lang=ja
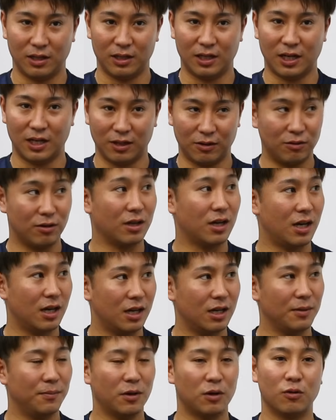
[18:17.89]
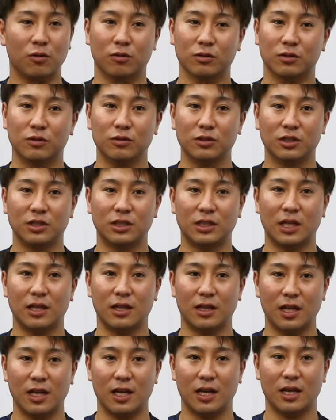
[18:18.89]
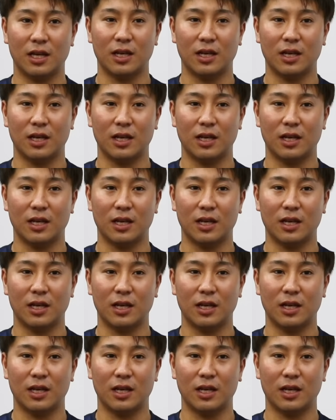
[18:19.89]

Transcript: たりとか、やっぱこうその時点で、